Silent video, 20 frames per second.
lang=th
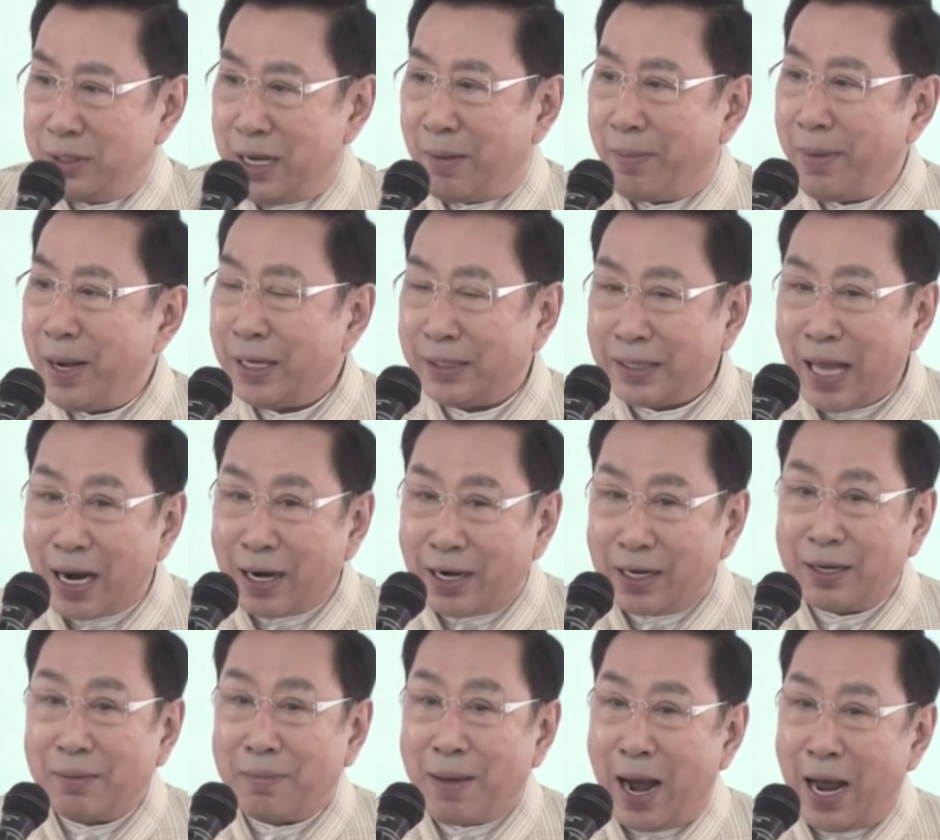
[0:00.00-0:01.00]
ยังไม่ได้ตั้ง
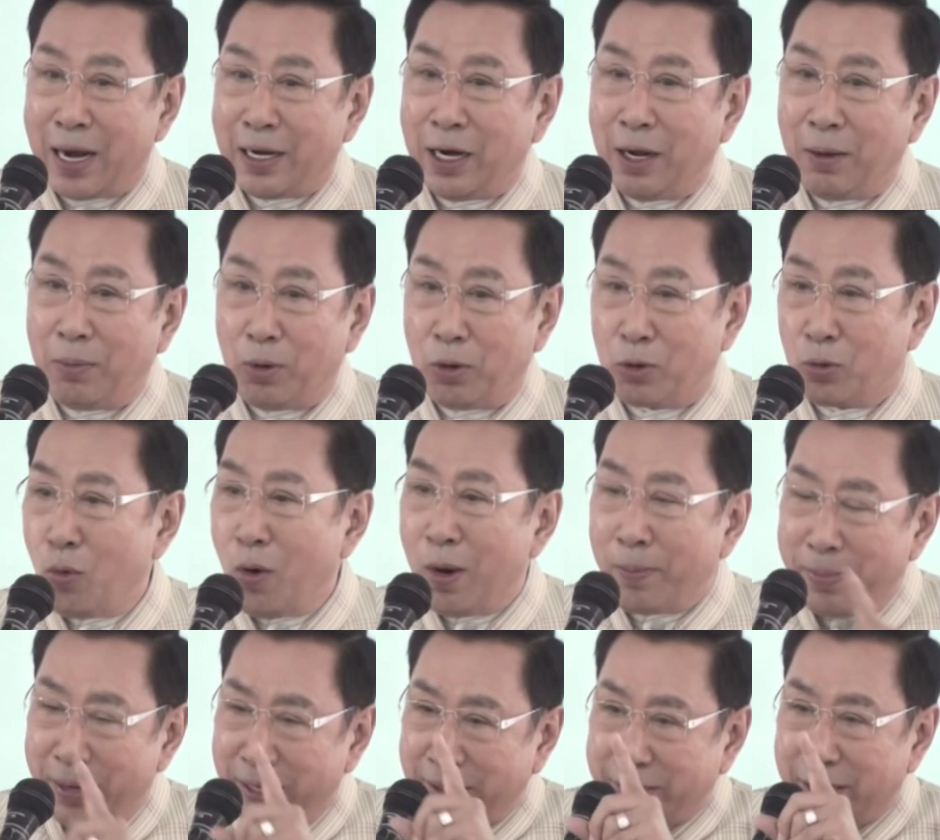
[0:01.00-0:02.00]
รัฐบาลนะว่ารู้
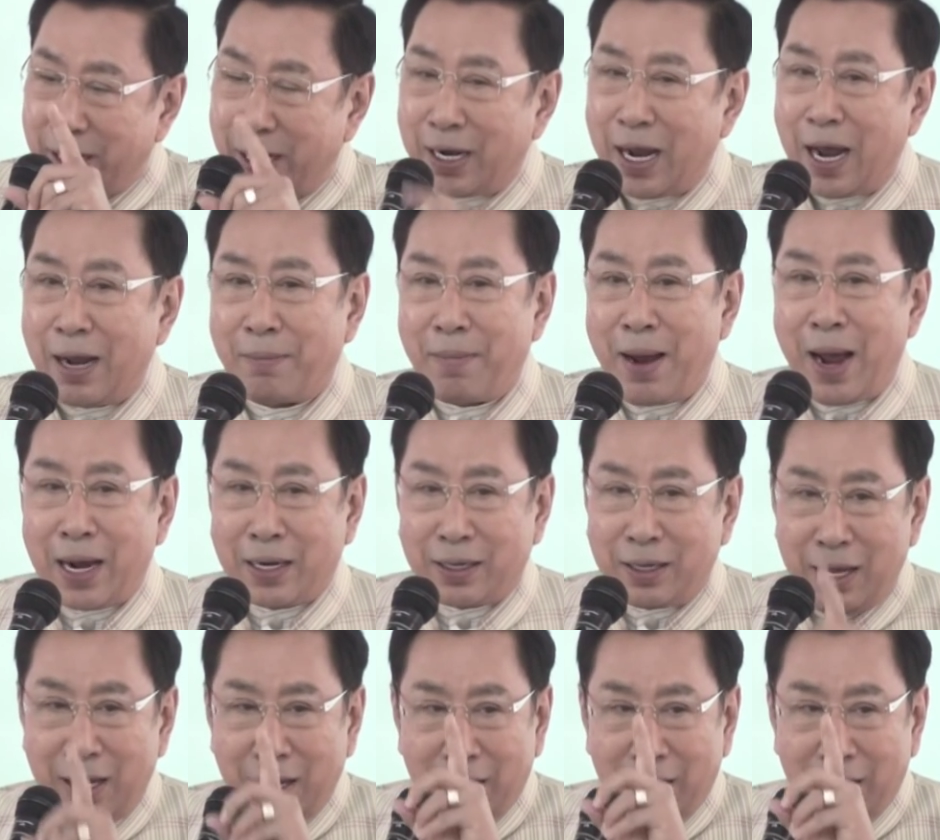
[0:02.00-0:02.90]
ว่ามีเสียงข้างมาก